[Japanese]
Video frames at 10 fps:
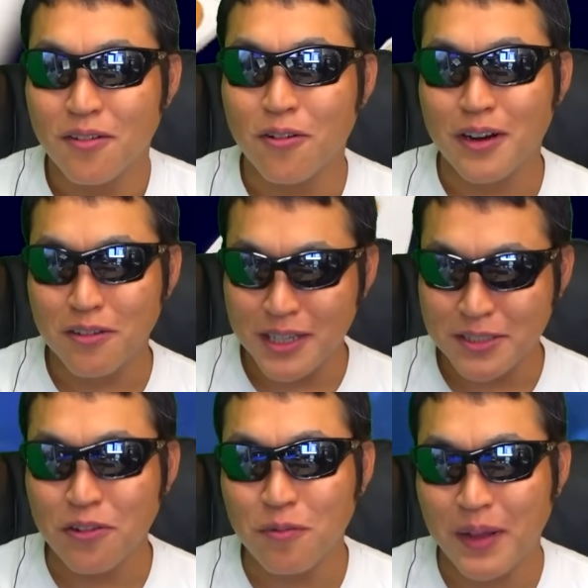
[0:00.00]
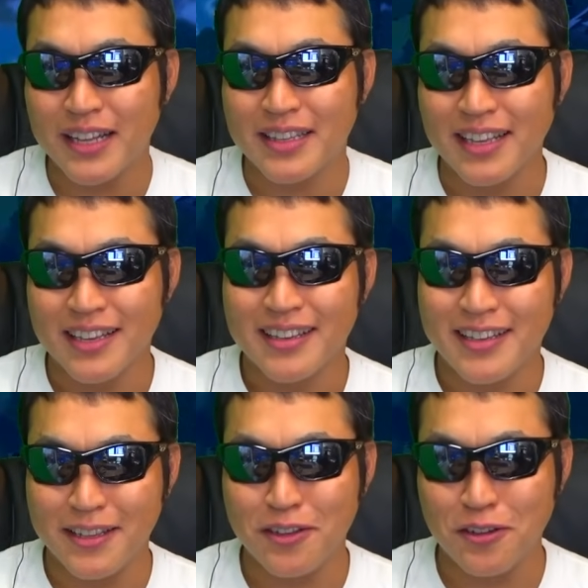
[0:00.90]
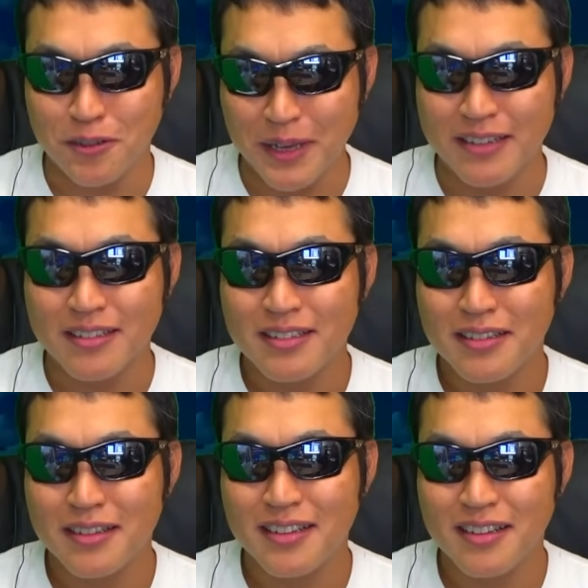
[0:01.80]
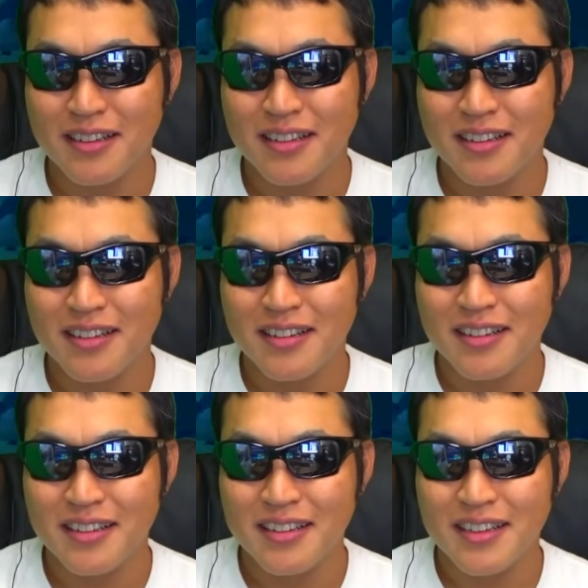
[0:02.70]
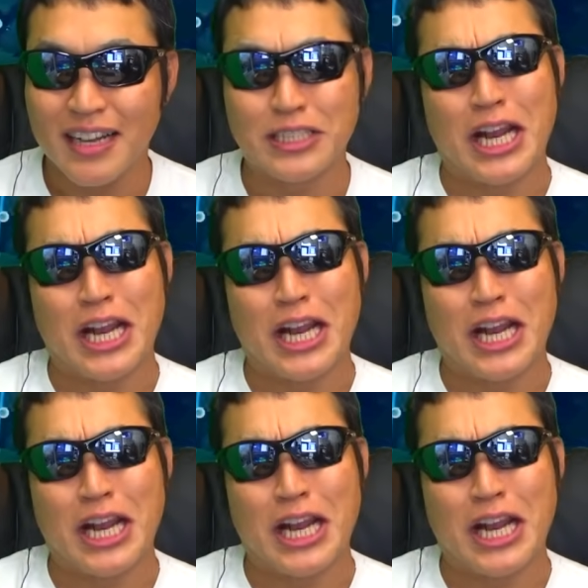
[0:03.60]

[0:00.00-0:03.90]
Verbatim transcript: 俺の理想のパーティー、きっと組める。外